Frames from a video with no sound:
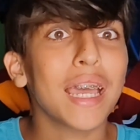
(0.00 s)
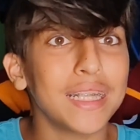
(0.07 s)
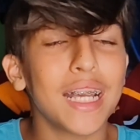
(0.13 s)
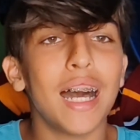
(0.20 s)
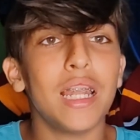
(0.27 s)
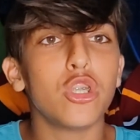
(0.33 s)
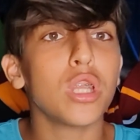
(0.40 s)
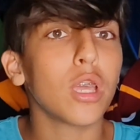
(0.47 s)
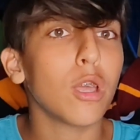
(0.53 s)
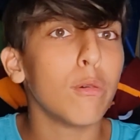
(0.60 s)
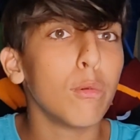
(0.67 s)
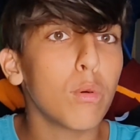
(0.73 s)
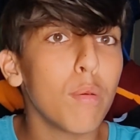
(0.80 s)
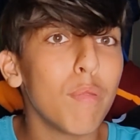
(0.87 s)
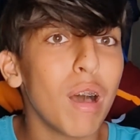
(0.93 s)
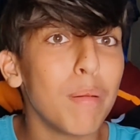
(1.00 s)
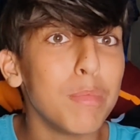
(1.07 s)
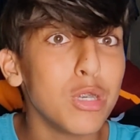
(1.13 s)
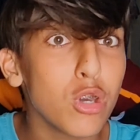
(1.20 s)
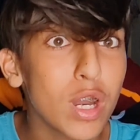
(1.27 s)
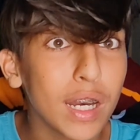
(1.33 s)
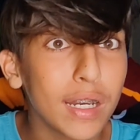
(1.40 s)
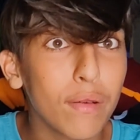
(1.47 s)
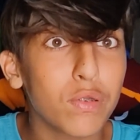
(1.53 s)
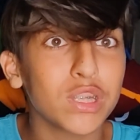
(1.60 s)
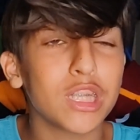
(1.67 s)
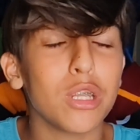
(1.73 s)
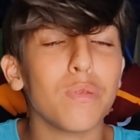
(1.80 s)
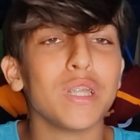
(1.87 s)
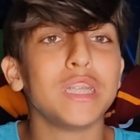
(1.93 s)
Casali, gente che comunque va a migliorare la
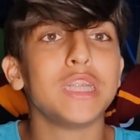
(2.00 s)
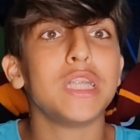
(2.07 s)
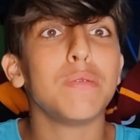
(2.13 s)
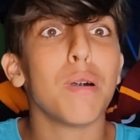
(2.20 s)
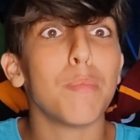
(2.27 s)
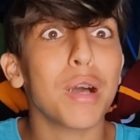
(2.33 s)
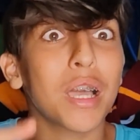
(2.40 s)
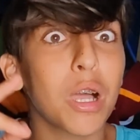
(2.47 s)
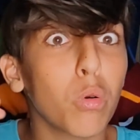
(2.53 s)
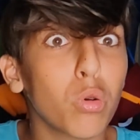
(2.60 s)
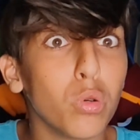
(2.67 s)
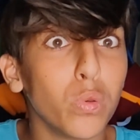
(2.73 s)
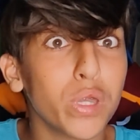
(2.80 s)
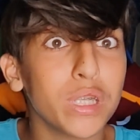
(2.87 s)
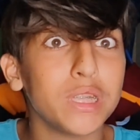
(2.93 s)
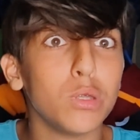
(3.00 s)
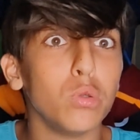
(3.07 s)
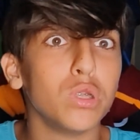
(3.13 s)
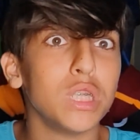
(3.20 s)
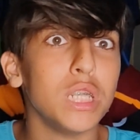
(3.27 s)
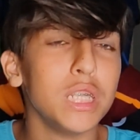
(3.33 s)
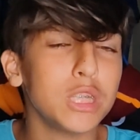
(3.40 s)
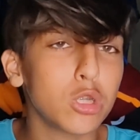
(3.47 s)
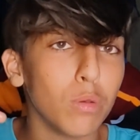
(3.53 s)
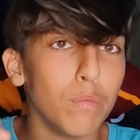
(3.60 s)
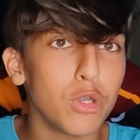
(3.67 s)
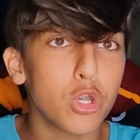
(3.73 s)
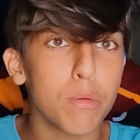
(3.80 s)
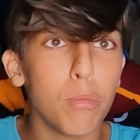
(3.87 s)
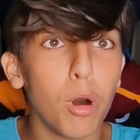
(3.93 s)
fase difensiva, manca ancora un terzino sinistro,
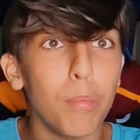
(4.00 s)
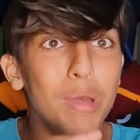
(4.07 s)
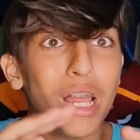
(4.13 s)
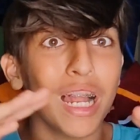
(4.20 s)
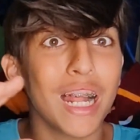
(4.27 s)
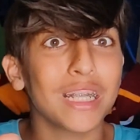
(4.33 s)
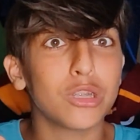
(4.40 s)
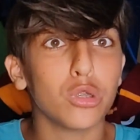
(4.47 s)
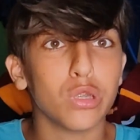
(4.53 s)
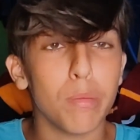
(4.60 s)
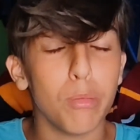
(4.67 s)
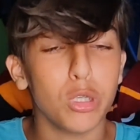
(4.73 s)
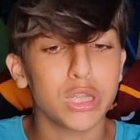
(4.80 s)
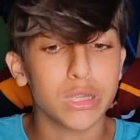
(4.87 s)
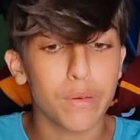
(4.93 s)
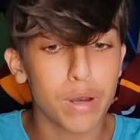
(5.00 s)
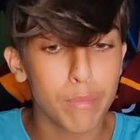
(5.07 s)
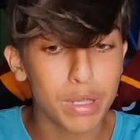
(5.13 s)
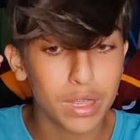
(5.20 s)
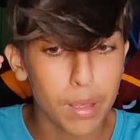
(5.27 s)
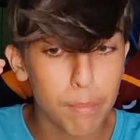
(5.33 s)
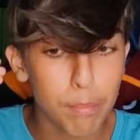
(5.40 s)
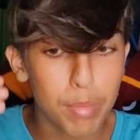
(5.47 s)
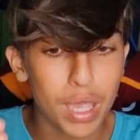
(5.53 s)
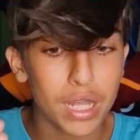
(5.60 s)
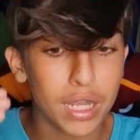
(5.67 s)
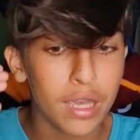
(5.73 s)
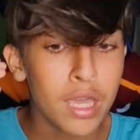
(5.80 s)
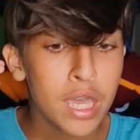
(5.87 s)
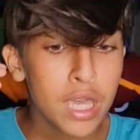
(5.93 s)
un vice mobile, la Lazio si è mossa veramente
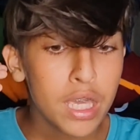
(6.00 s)
bene